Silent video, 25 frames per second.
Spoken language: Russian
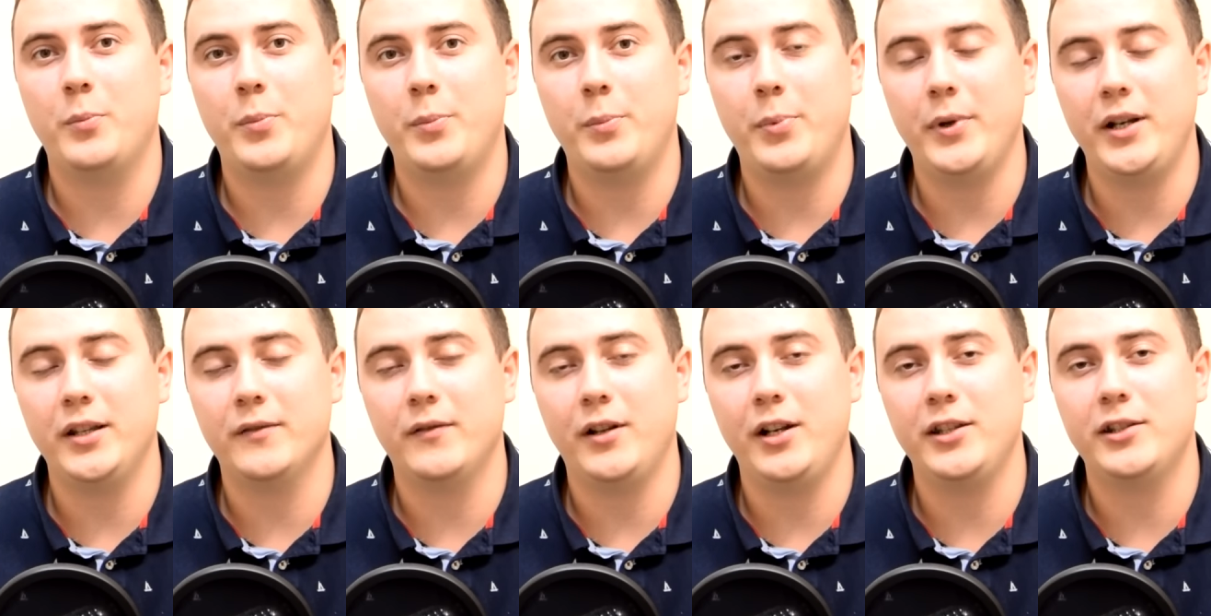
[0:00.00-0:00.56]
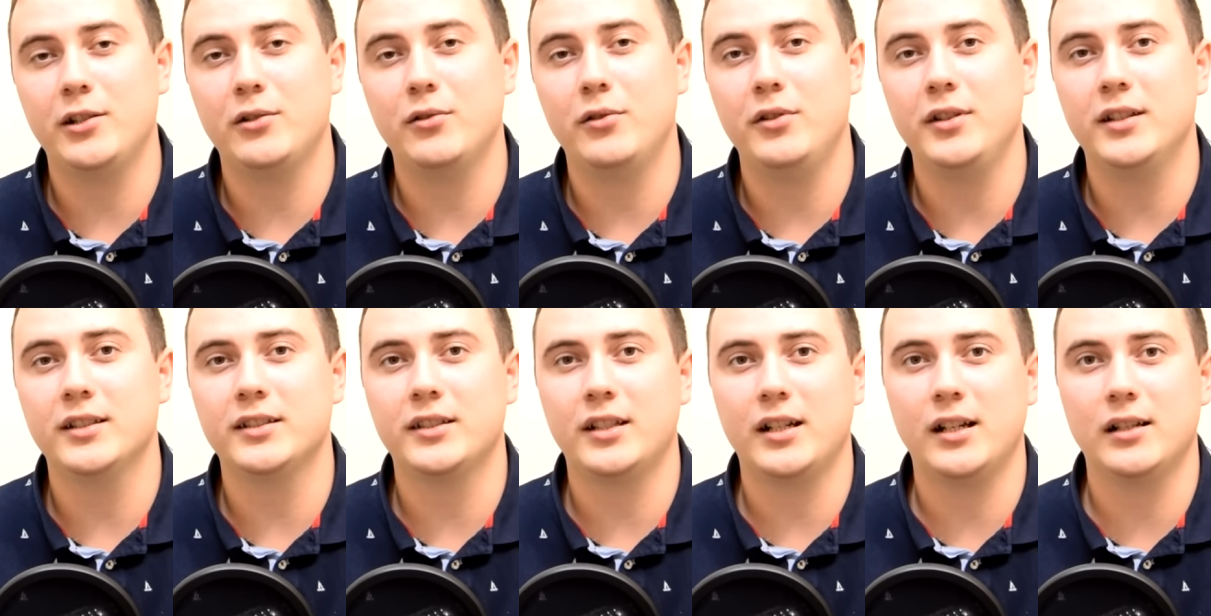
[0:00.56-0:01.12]
предварительную
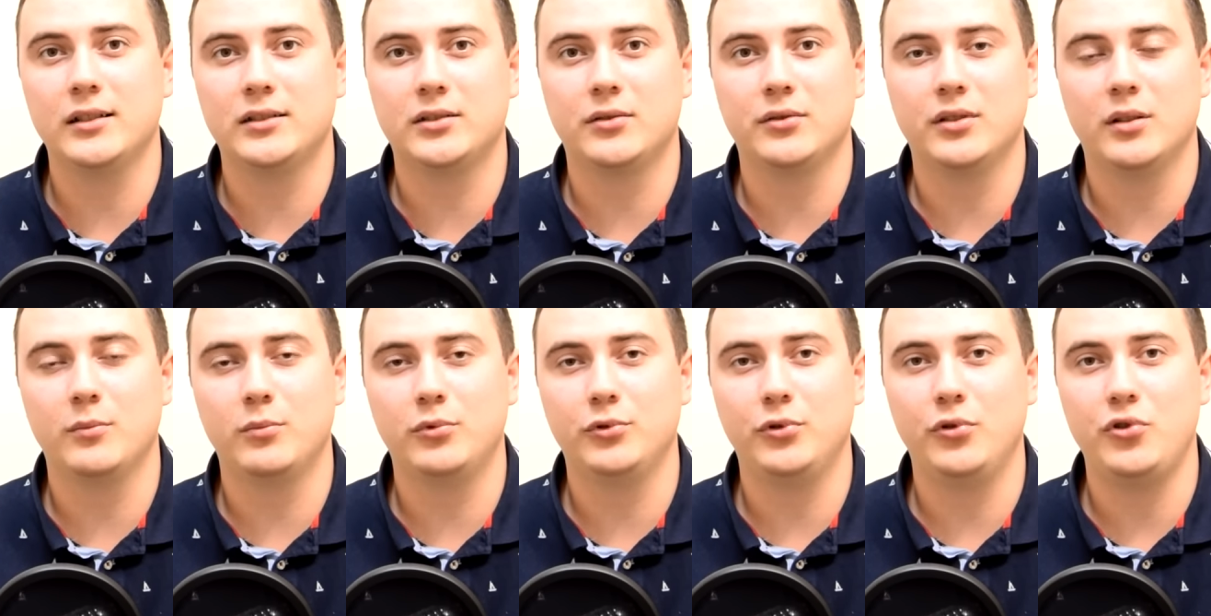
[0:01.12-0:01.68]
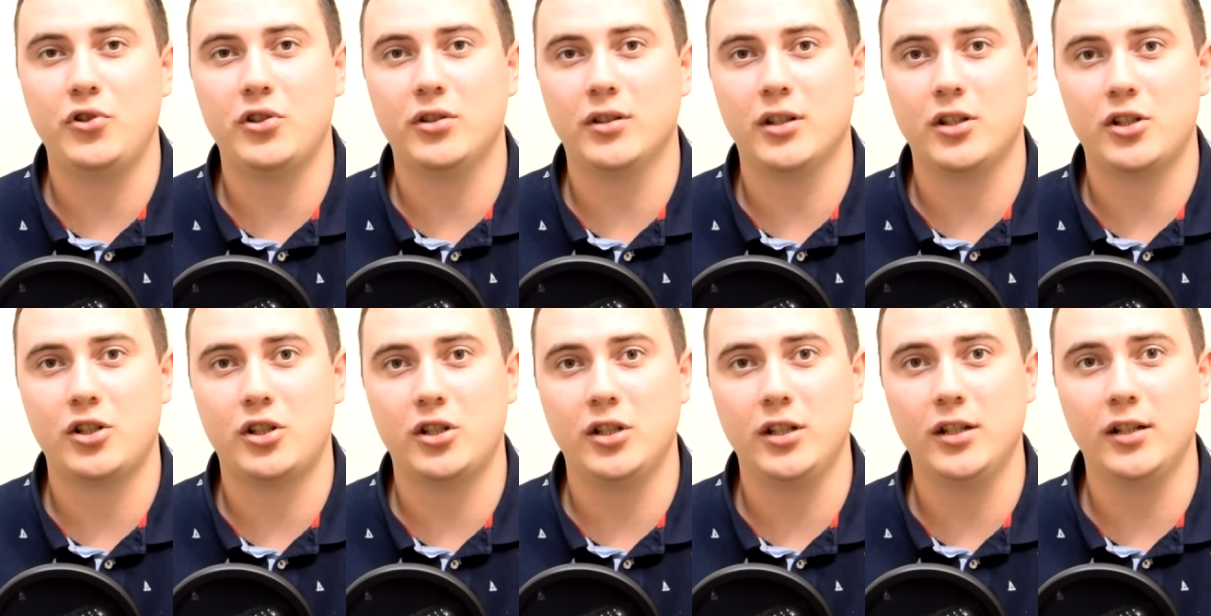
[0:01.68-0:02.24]
регистрацию на будущие
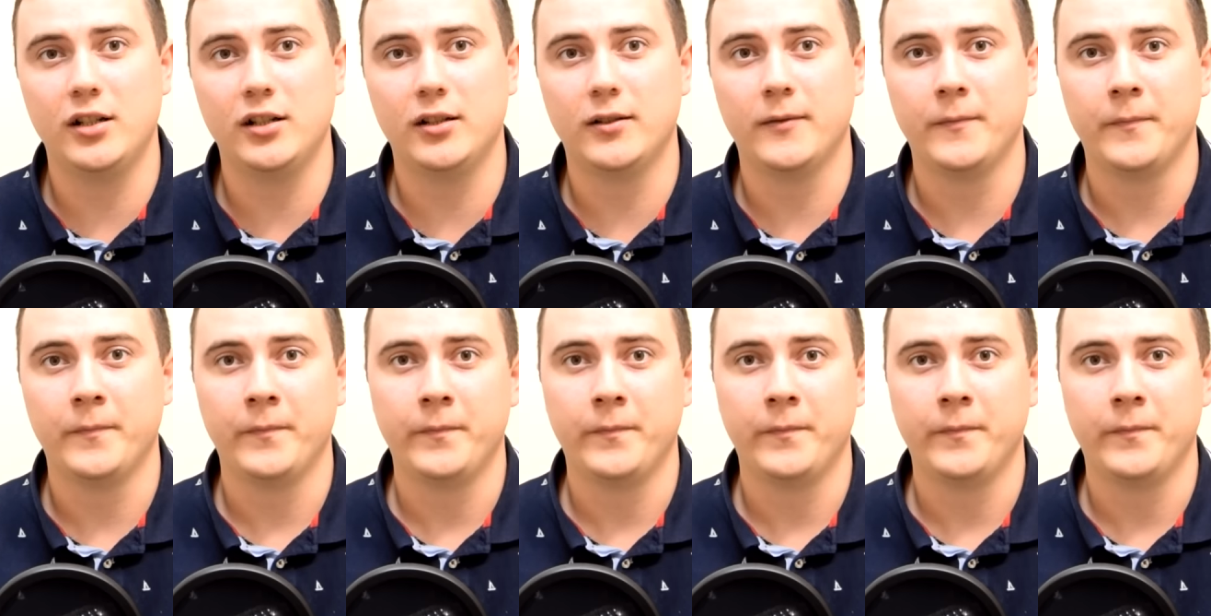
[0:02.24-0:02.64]
наши игры.